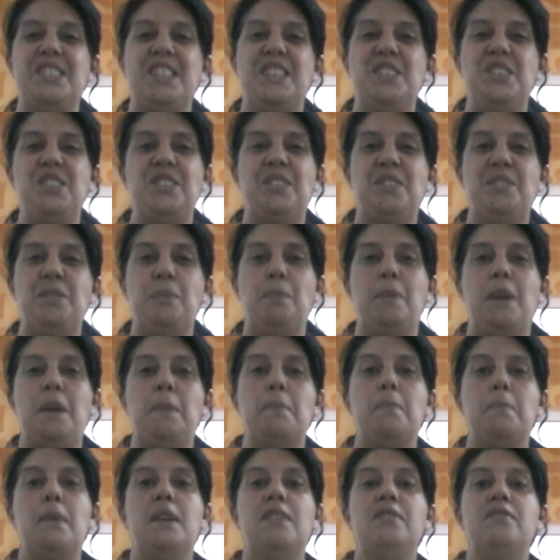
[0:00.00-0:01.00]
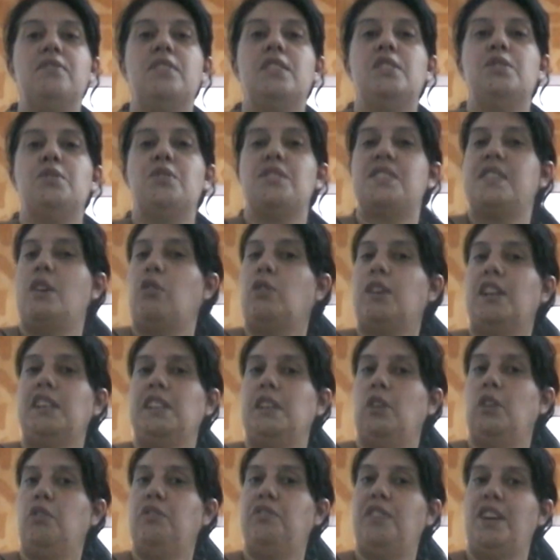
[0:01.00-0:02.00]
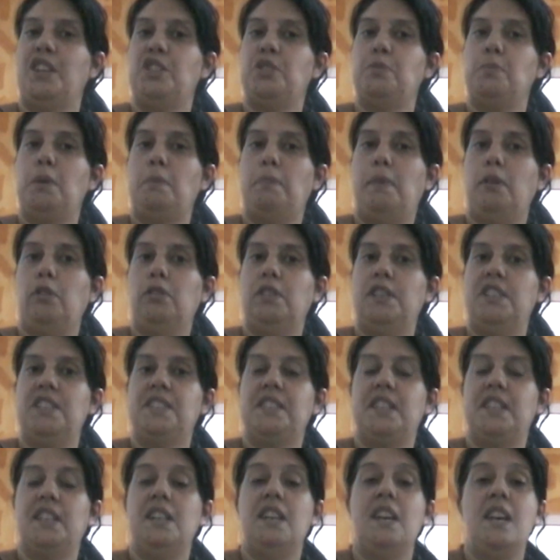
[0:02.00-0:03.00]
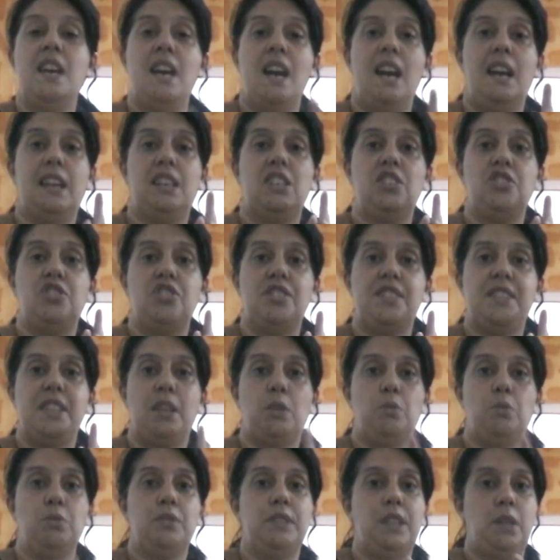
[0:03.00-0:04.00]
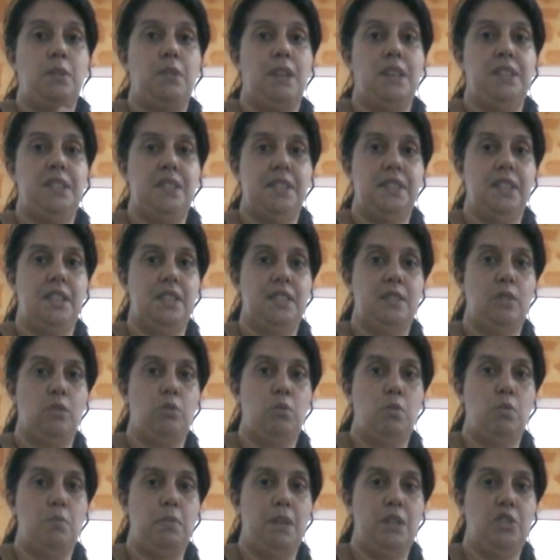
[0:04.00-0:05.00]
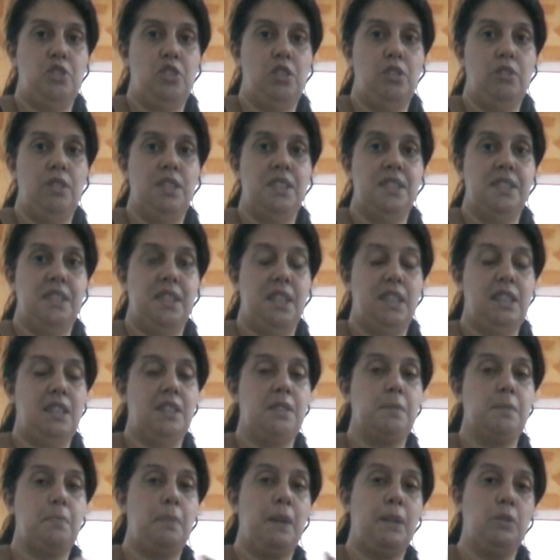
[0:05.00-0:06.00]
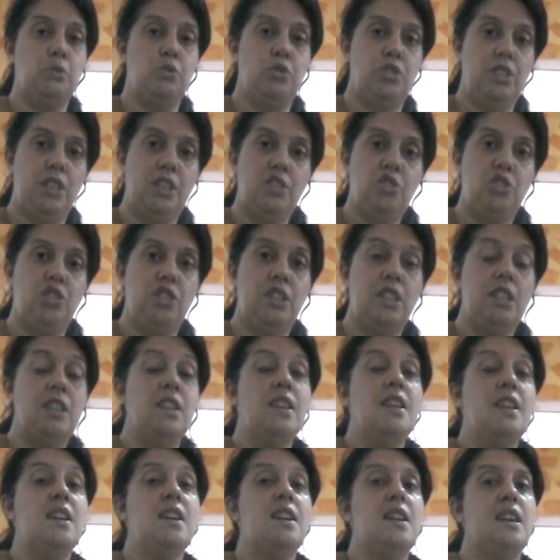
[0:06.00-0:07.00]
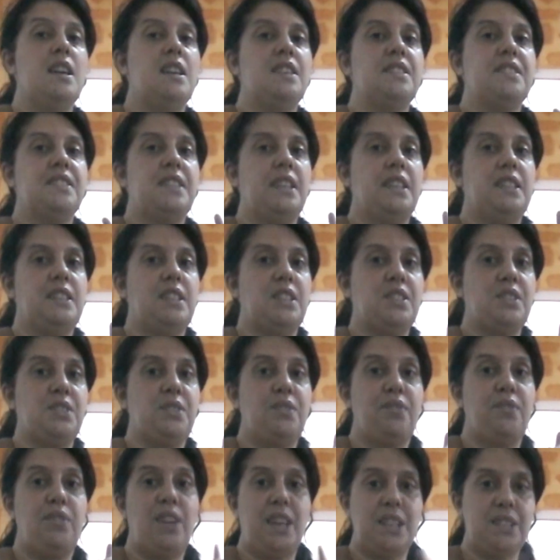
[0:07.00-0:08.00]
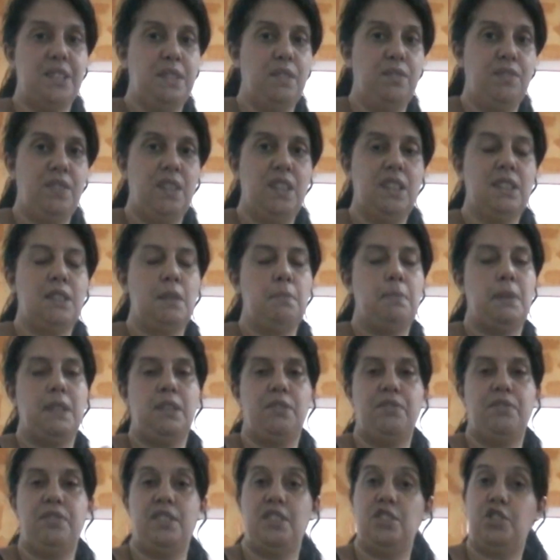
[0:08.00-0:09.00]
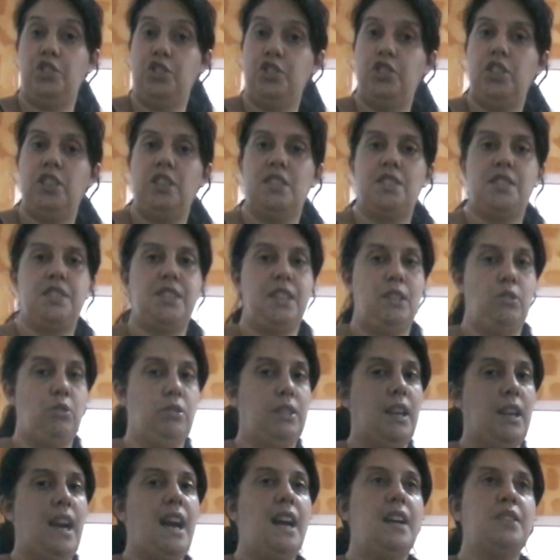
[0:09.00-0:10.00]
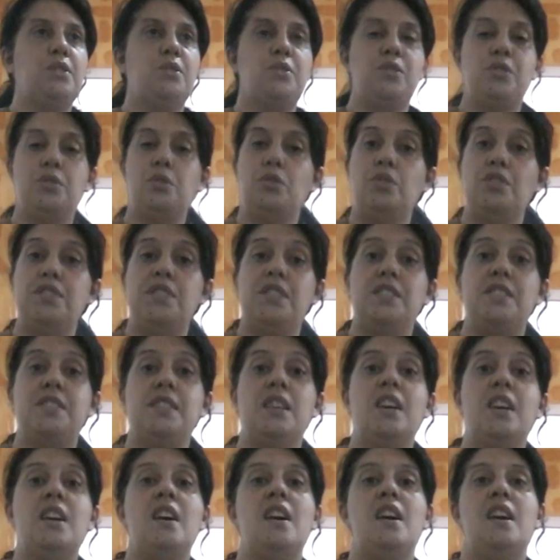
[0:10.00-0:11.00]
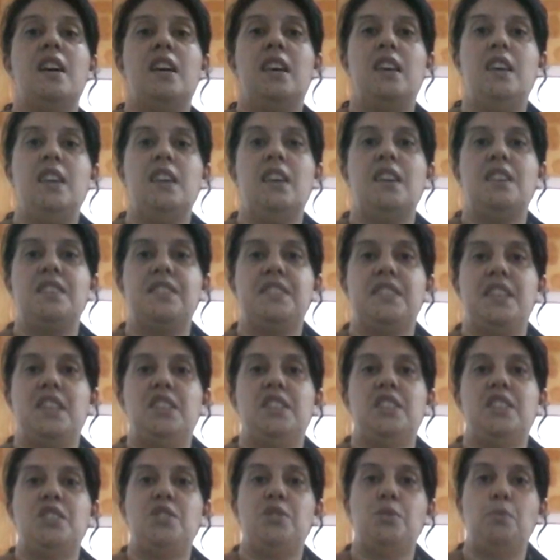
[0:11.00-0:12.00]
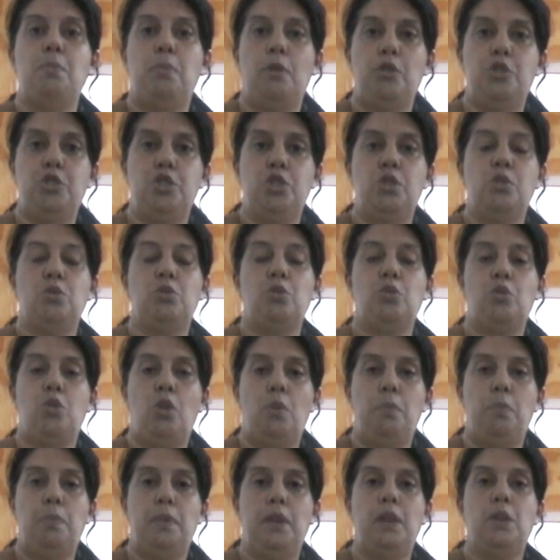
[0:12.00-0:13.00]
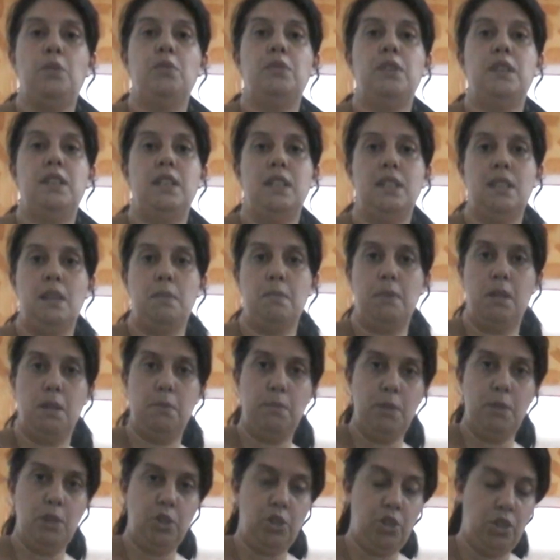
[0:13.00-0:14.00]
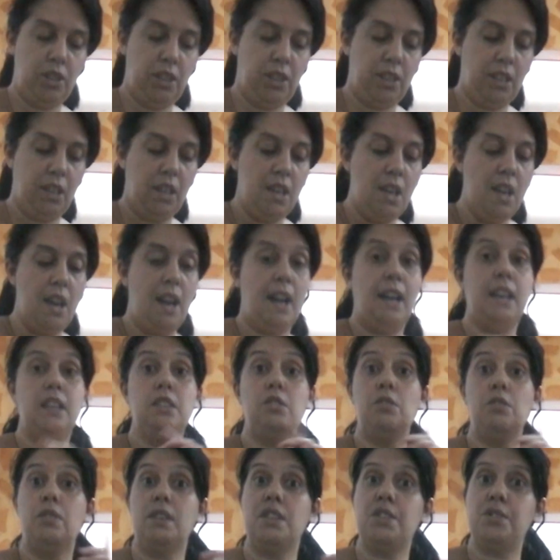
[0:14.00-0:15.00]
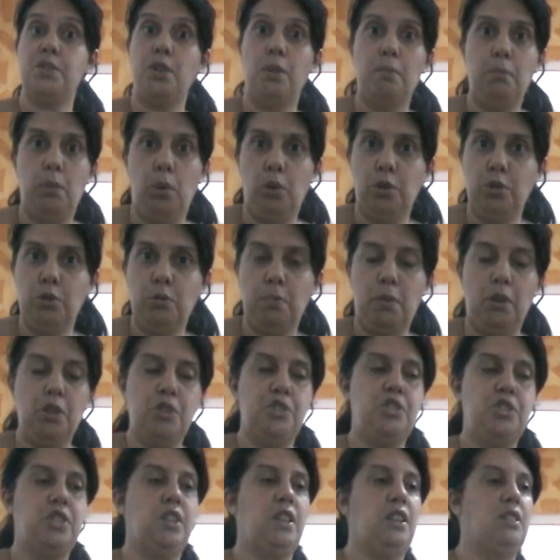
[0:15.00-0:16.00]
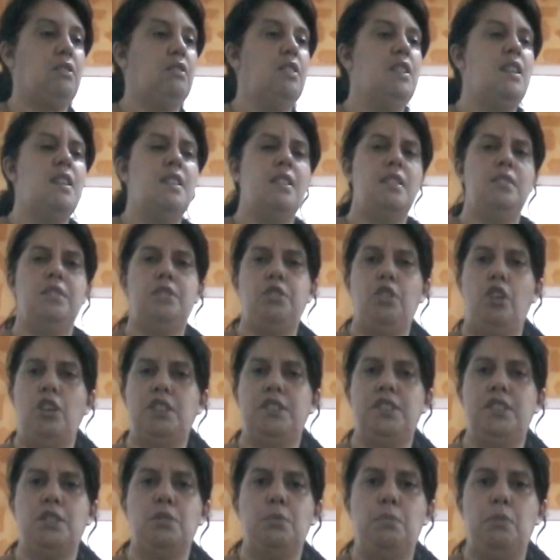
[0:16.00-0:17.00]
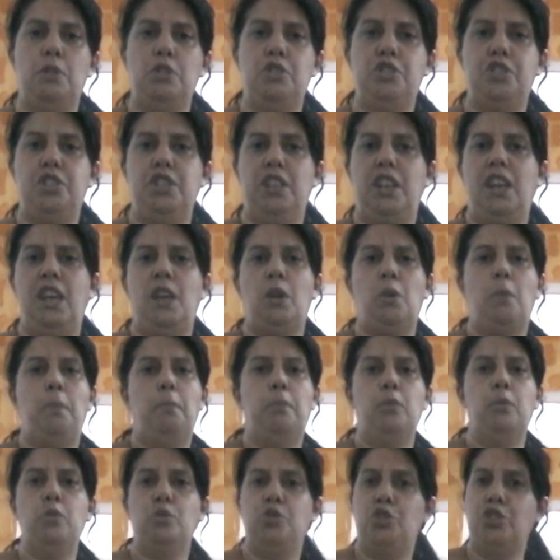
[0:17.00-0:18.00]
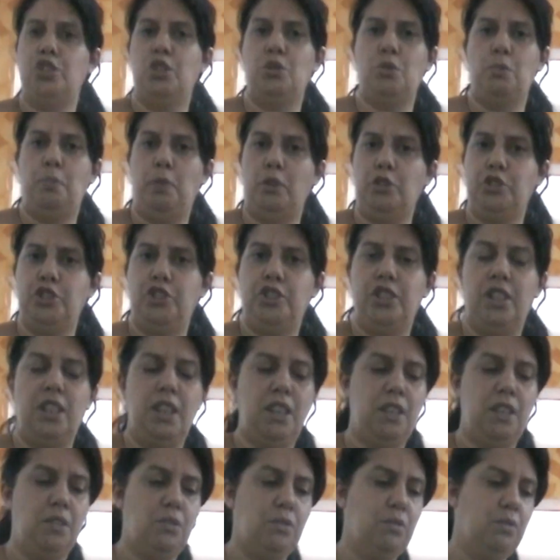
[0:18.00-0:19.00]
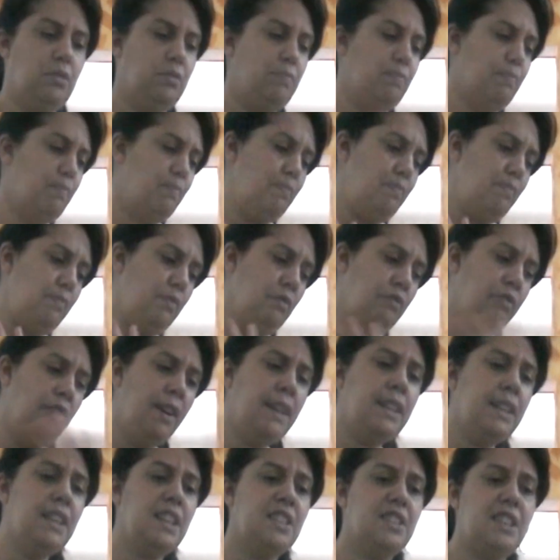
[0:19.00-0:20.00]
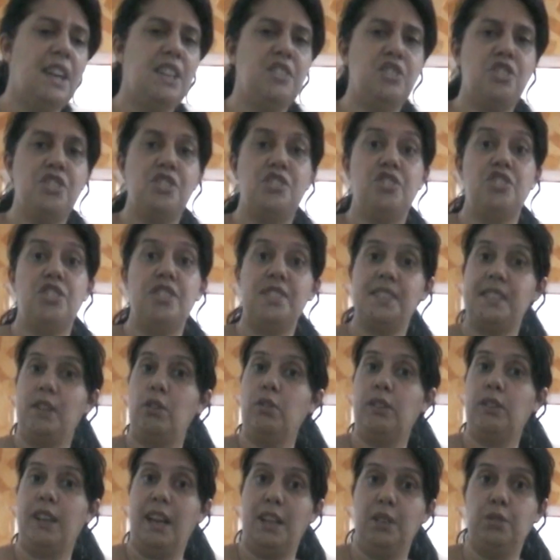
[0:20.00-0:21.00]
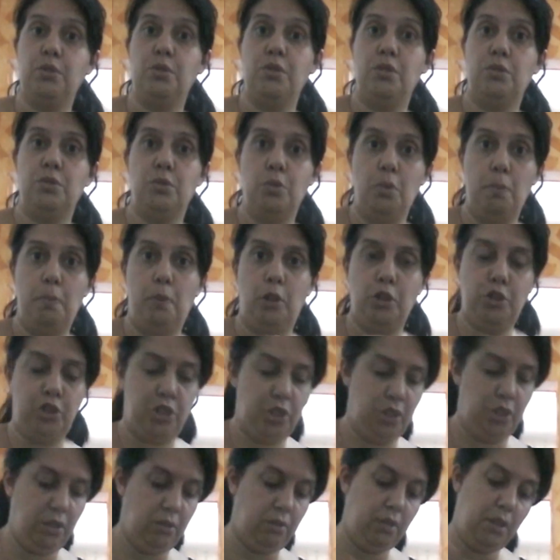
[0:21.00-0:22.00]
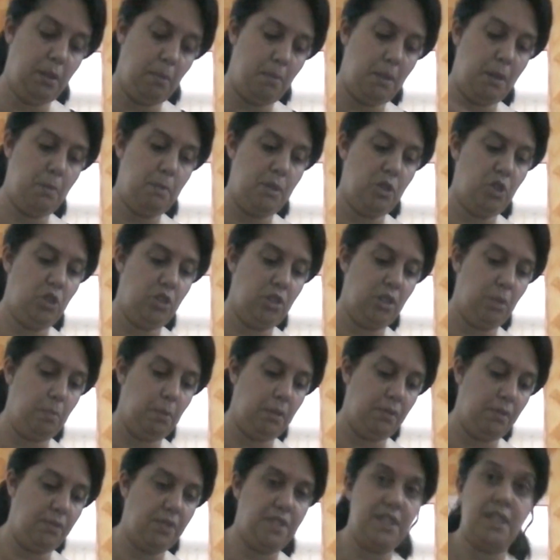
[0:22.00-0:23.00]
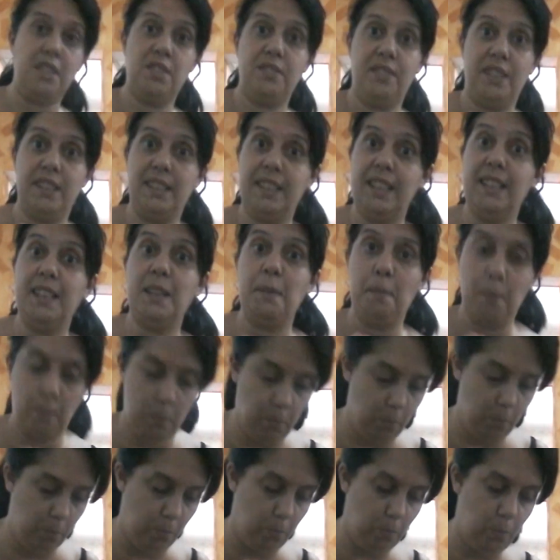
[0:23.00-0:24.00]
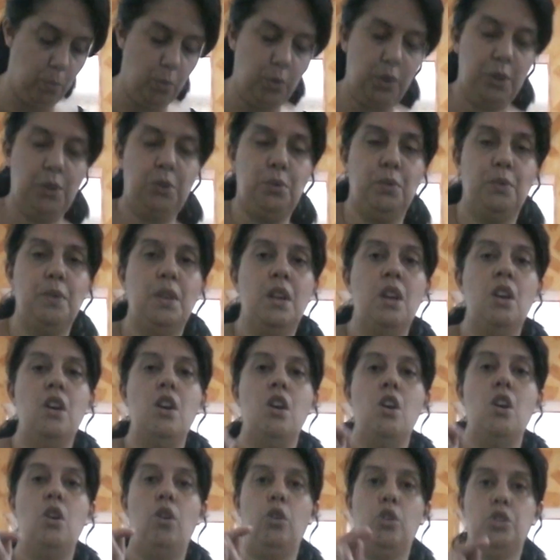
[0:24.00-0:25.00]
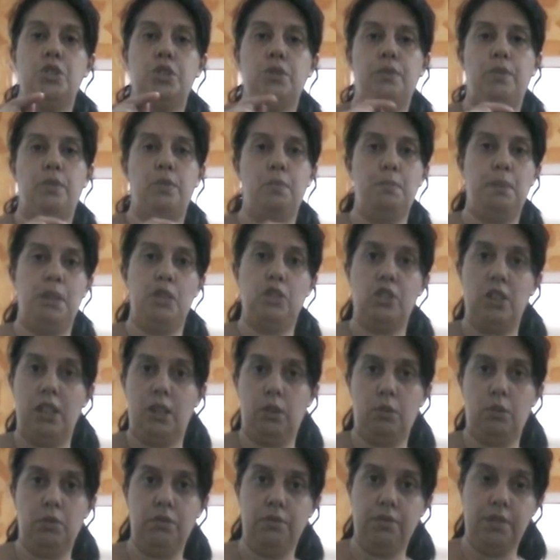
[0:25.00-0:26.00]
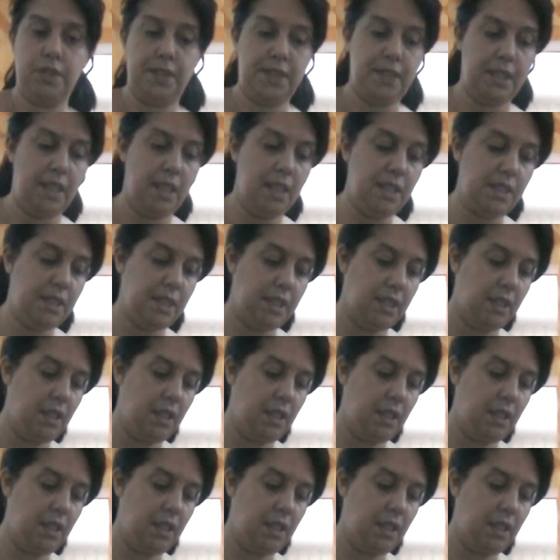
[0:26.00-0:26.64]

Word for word: gente, tudo bem? Bem-vindos ao canal Fátima Paulista. Aqui de segunda, quarta e sexta eu compartilho receitas para o dia a dia, receitas fácil vinda para festinhas, salgados, doces e receitas no potinho, no copinho e na marmitinha. Aí não é só bolo no potinho, torta no potinho, pudim no potinho, variedades de salgado no potinho e na marmitinha para vocês venderem muito. Hoje eu vou compartilhar com vocês